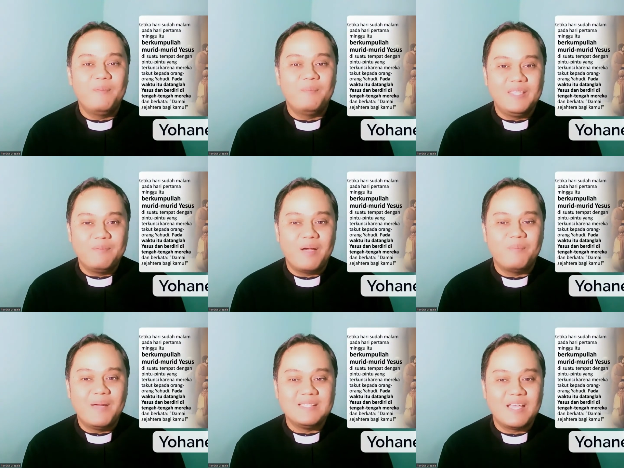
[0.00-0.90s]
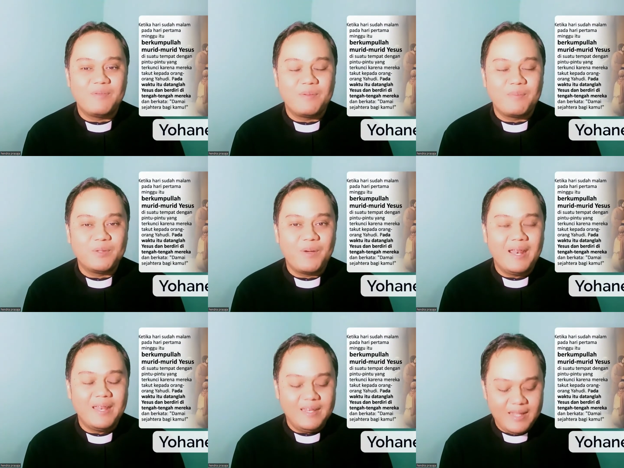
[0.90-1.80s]
menyimak pembacaan firman
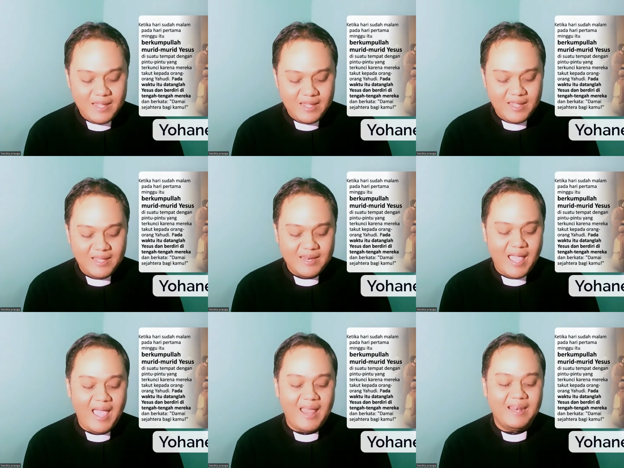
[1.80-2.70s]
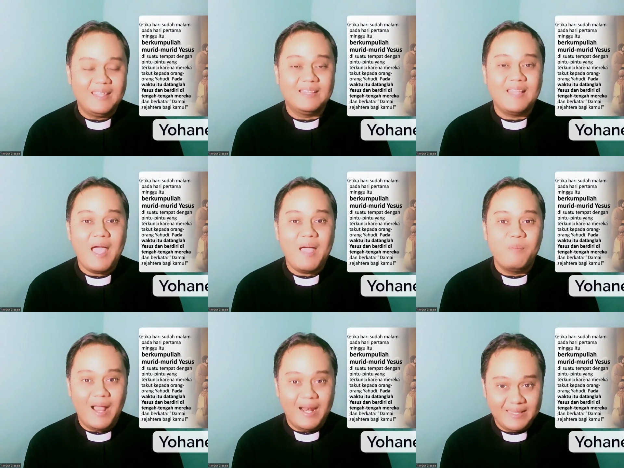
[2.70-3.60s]
Tuhan ini dan kita
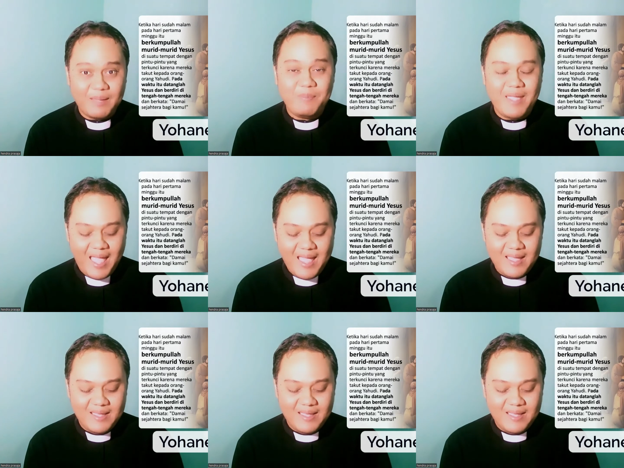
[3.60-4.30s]
buka kitabnya ya.